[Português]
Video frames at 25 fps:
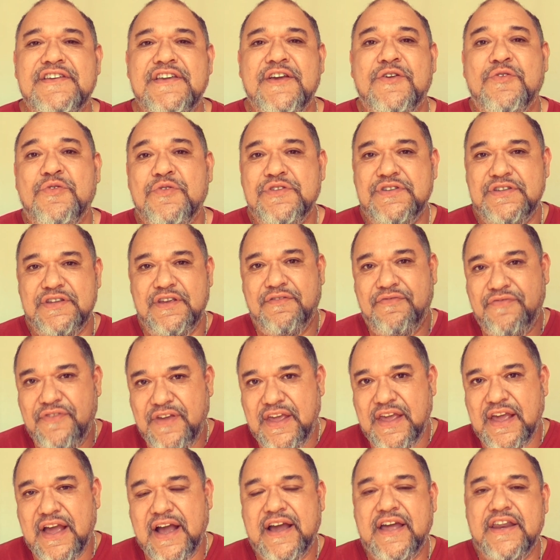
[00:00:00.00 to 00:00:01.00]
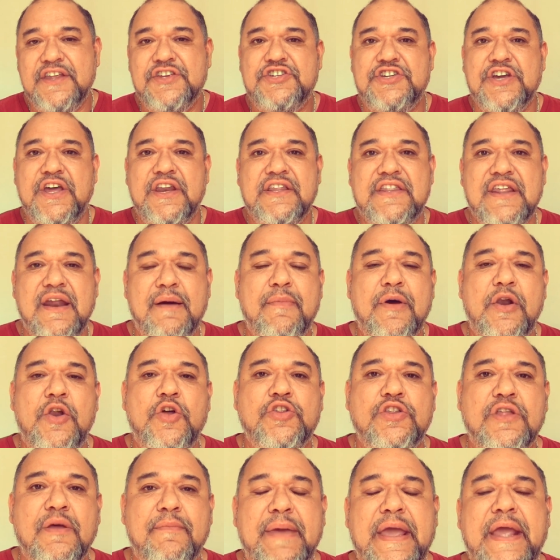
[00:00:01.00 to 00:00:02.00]
Inclusive, a Cristiane trabalhou
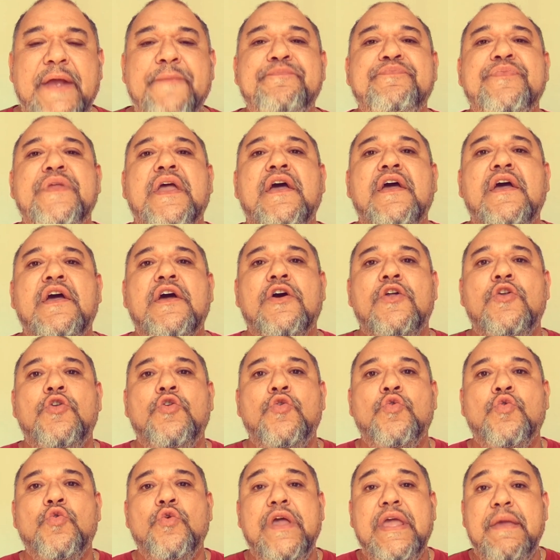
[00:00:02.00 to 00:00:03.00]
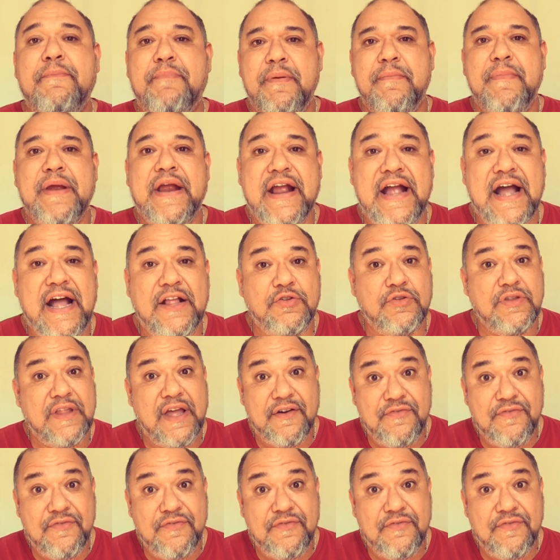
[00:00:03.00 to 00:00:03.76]
também no hipermercado da